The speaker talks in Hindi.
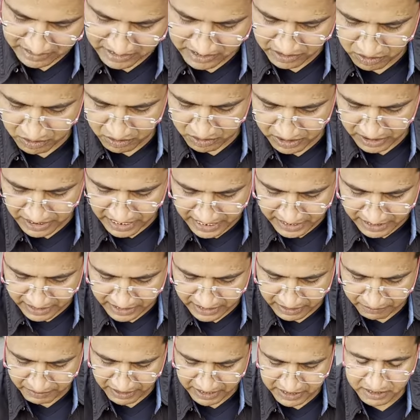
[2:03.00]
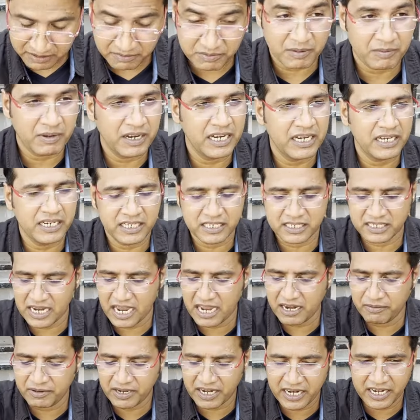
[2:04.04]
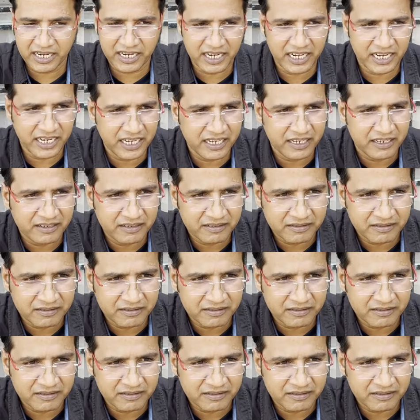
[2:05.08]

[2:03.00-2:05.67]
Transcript: चलो ट्राई करेंगे पहले सबसे पहले इनकी चाय ट्राई करेंगे